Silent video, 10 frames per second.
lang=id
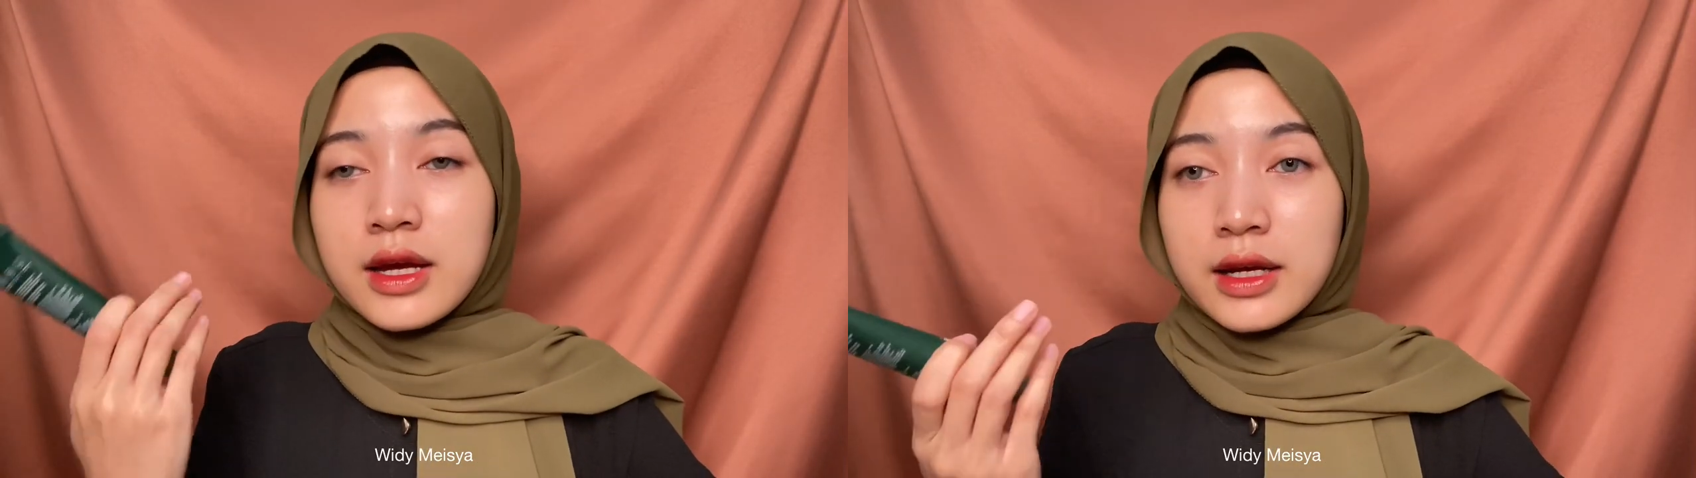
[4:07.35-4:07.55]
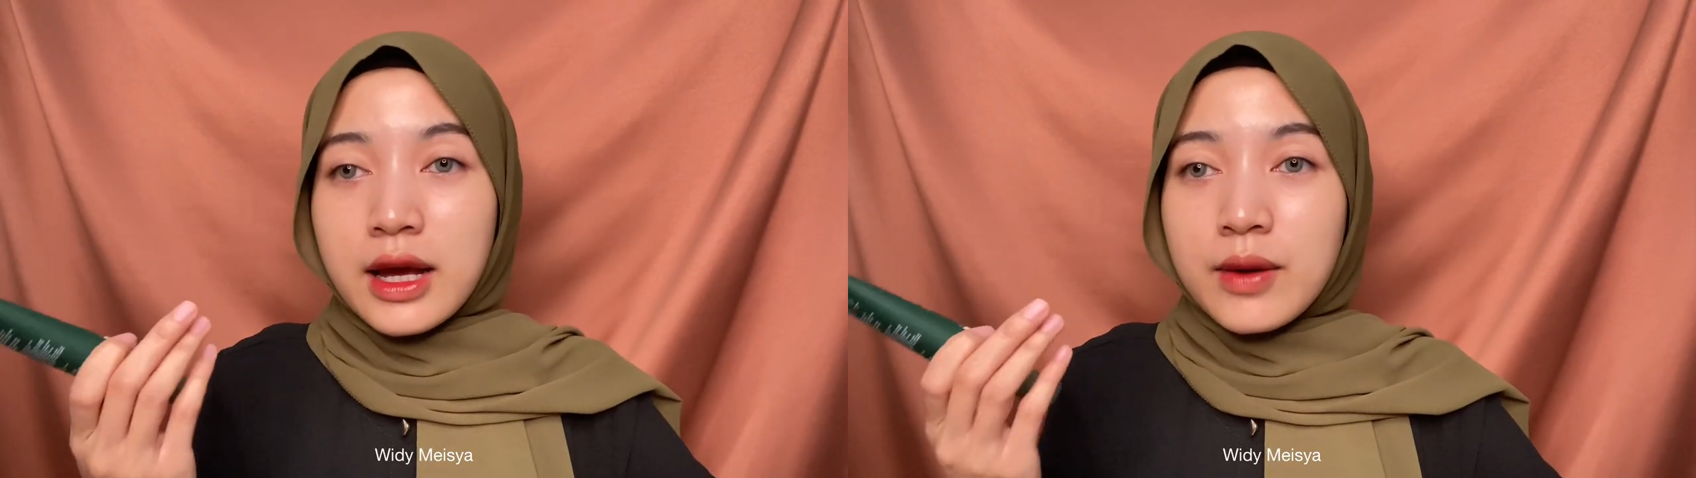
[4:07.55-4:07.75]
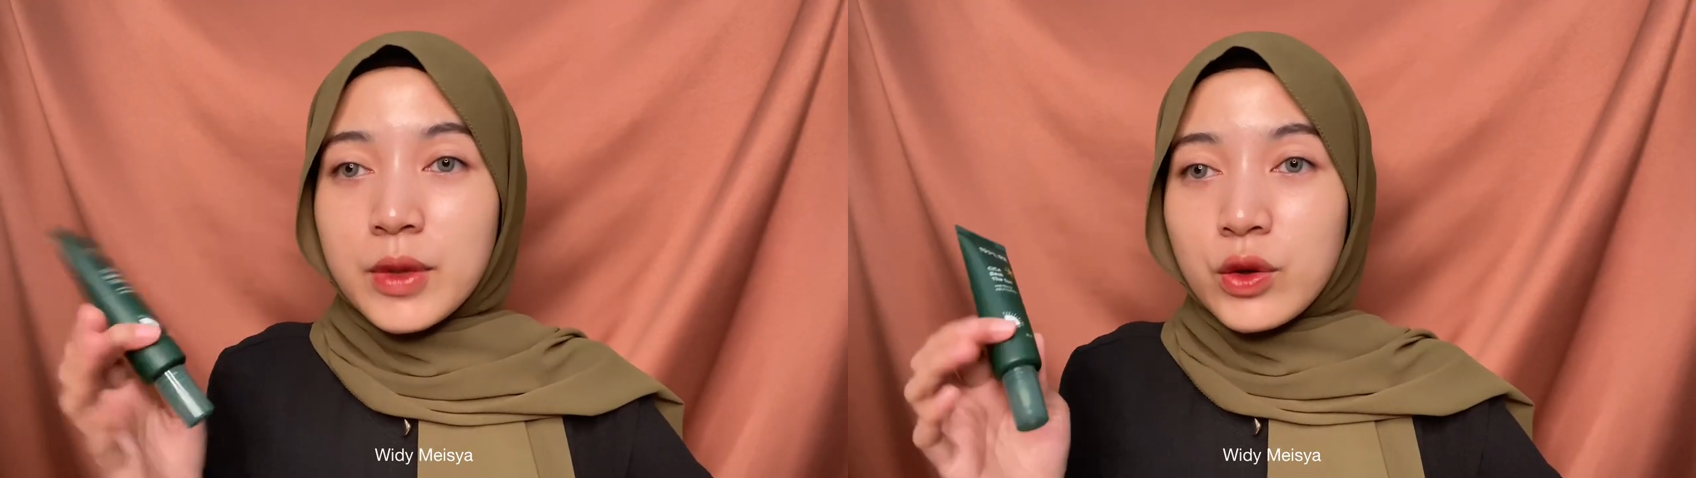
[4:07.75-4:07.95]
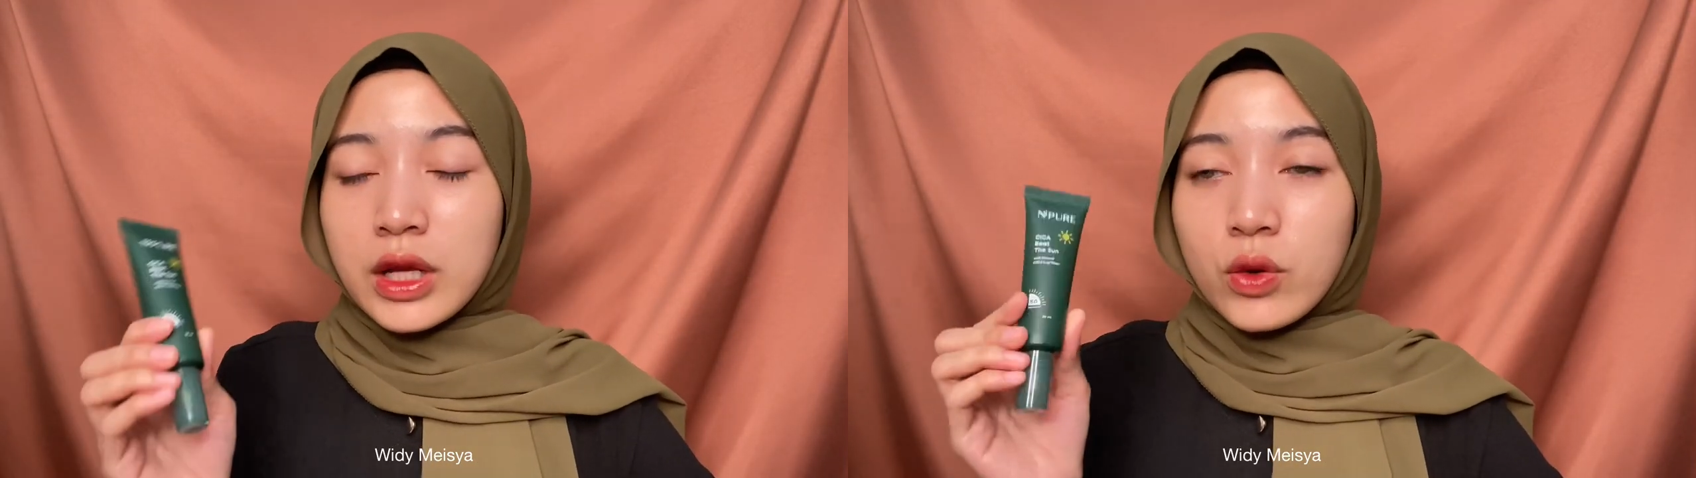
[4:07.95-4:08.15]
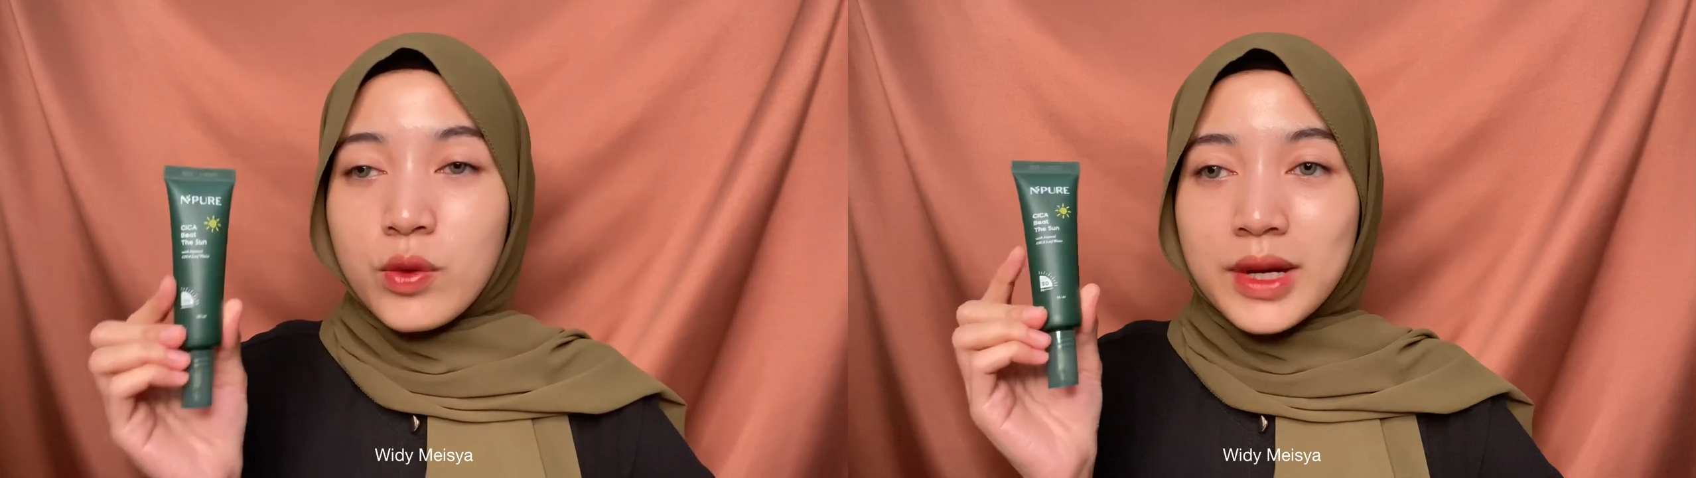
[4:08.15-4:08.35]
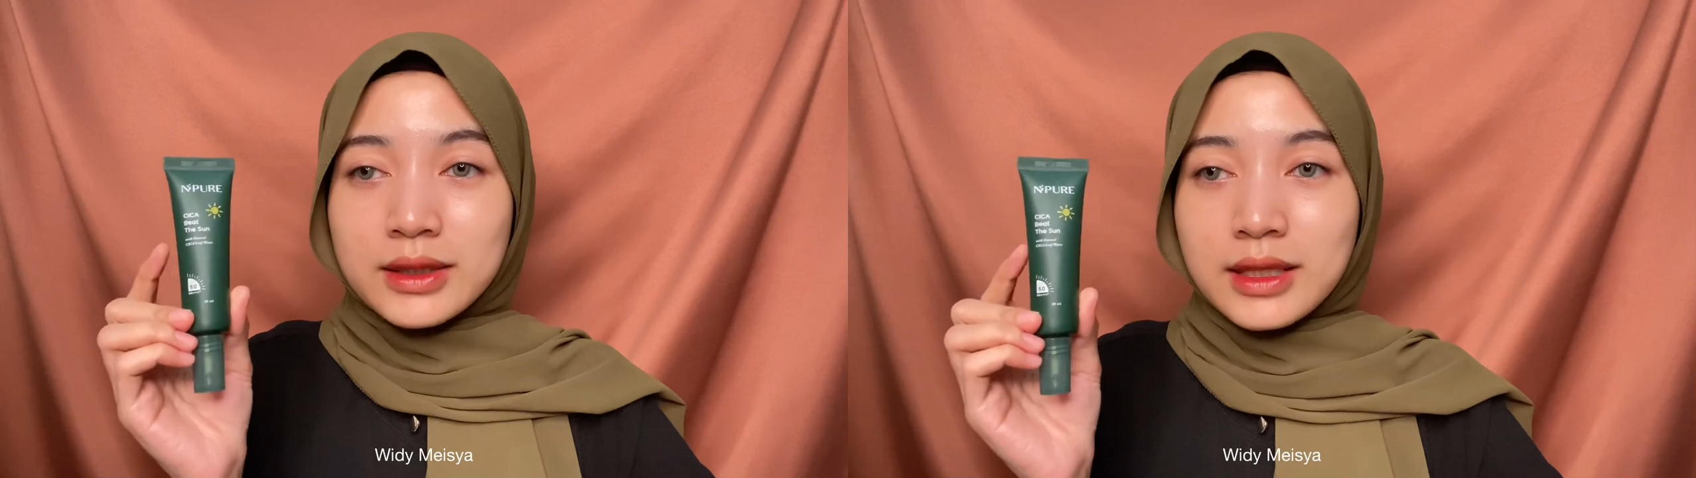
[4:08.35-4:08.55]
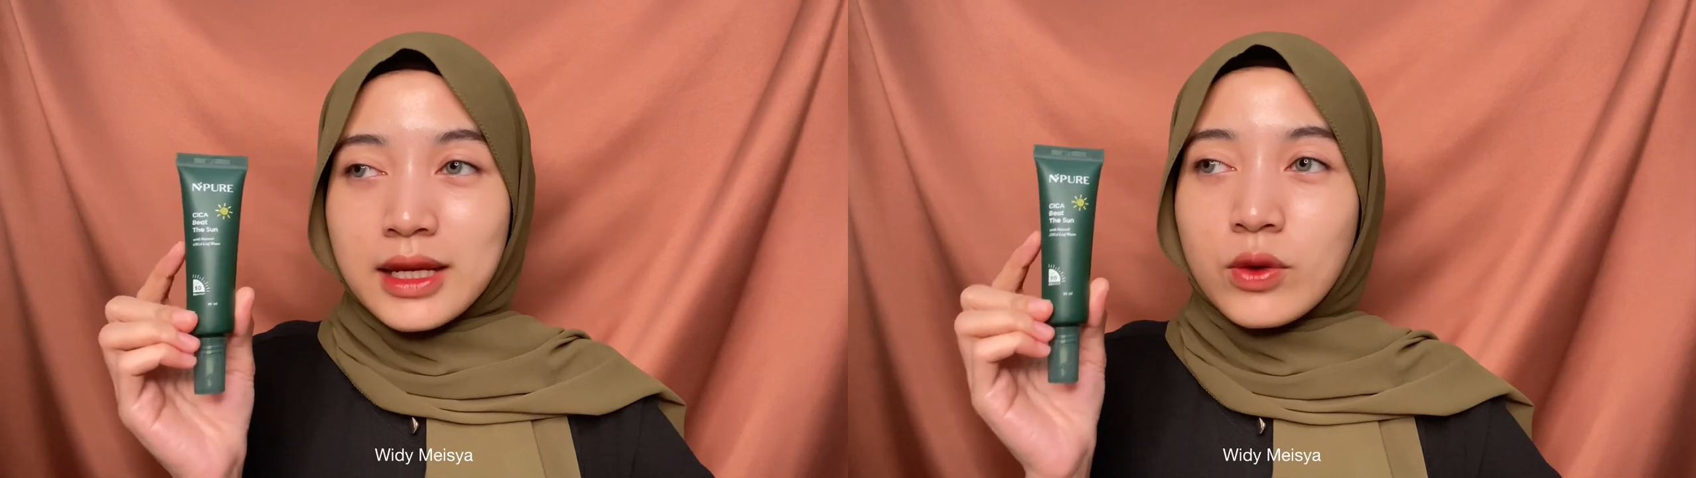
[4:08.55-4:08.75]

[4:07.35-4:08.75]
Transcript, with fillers: Nah, menurut aku masih